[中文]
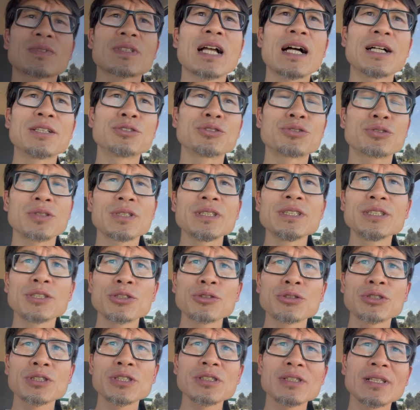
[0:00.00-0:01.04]
感觉，你
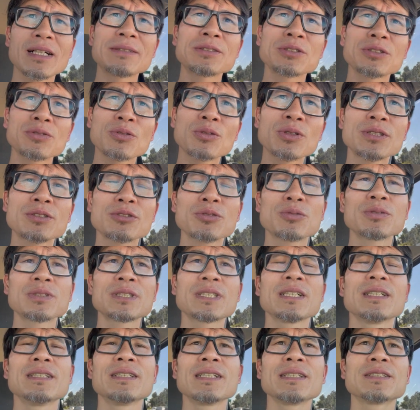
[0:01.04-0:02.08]
就自然会出
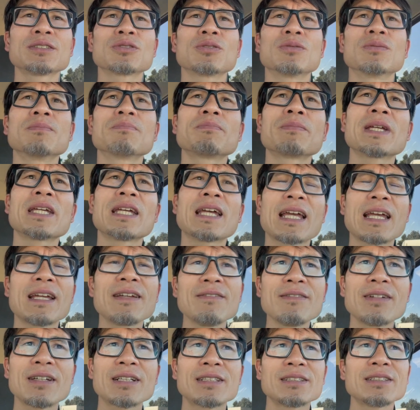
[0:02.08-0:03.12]
现那种
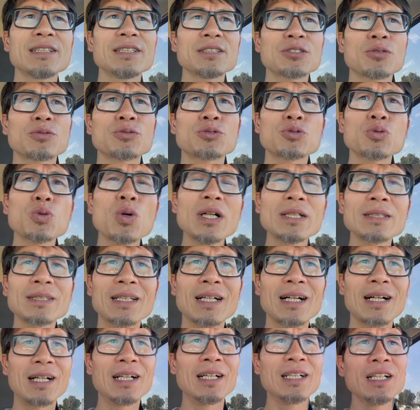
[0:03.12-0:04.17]
behavior，那种状
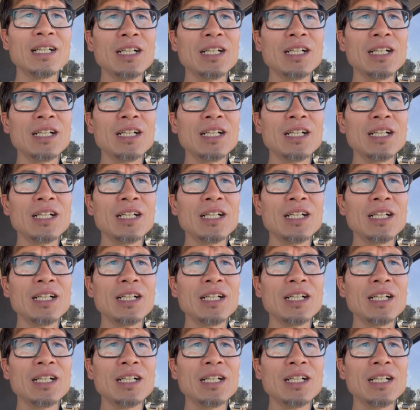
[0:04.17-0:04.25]
态。